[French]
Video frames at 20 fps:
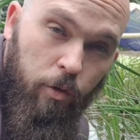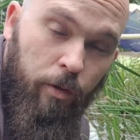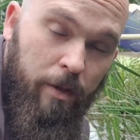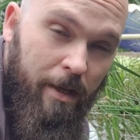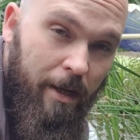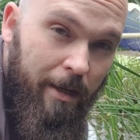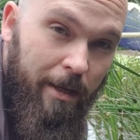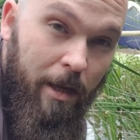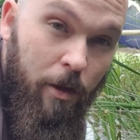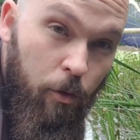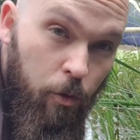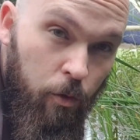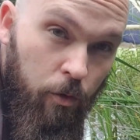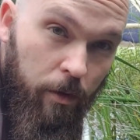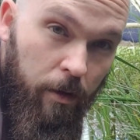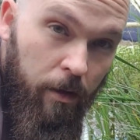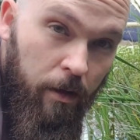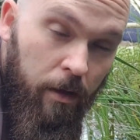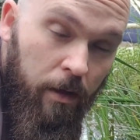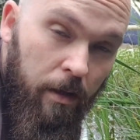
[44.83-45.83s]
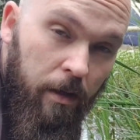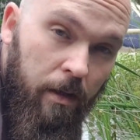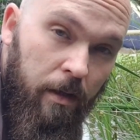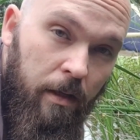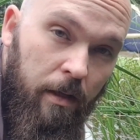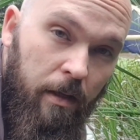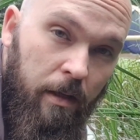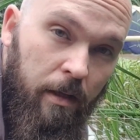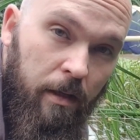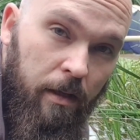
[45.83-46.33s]
jours, il n'y a rien eu.
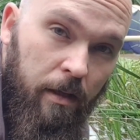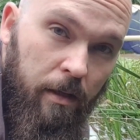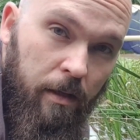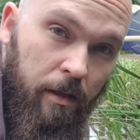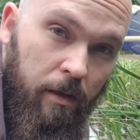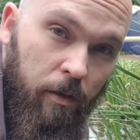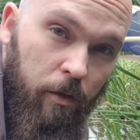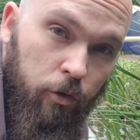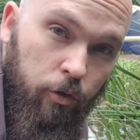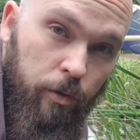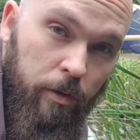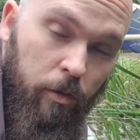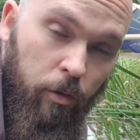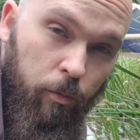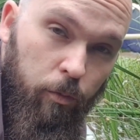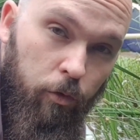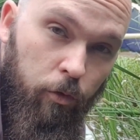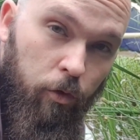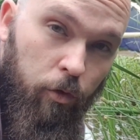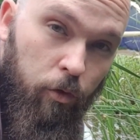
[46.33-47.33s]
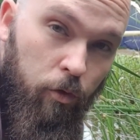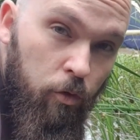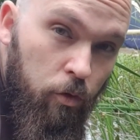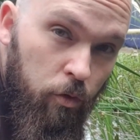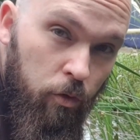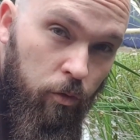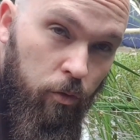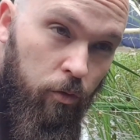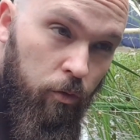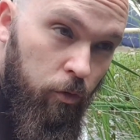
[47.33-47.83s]
Ensuite, au bout de
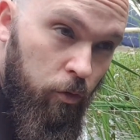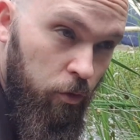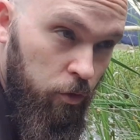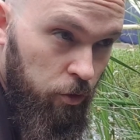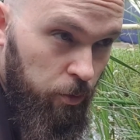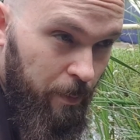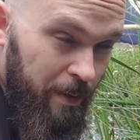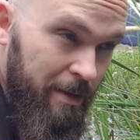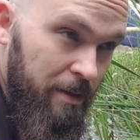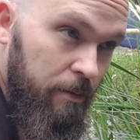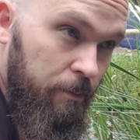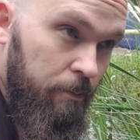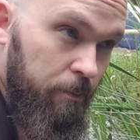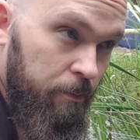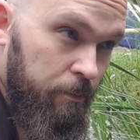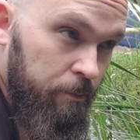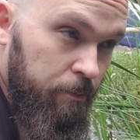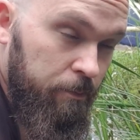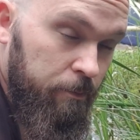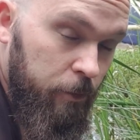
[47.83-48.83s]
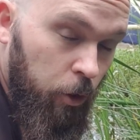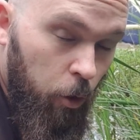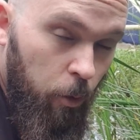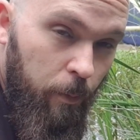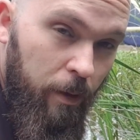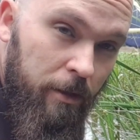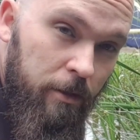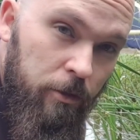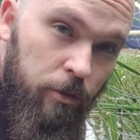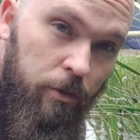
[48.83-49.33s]
une, deux semaines, grand
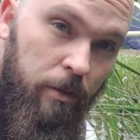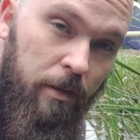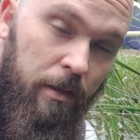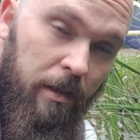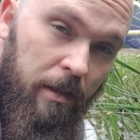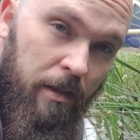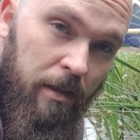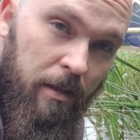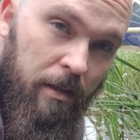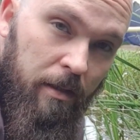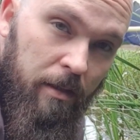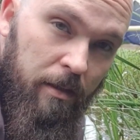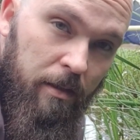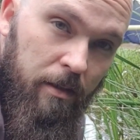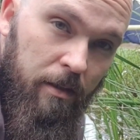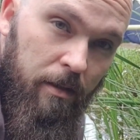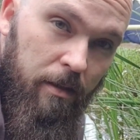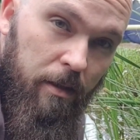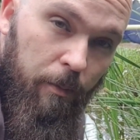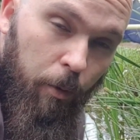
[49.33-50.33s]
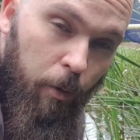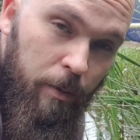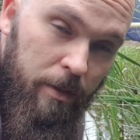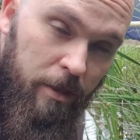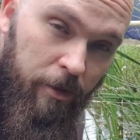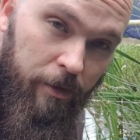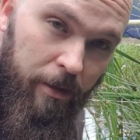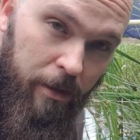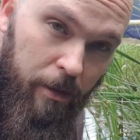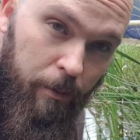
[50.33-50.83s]
max, les premiers
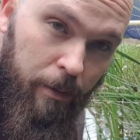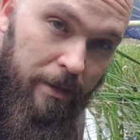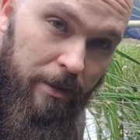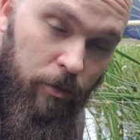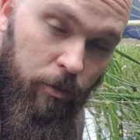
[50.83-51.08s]
invertébrés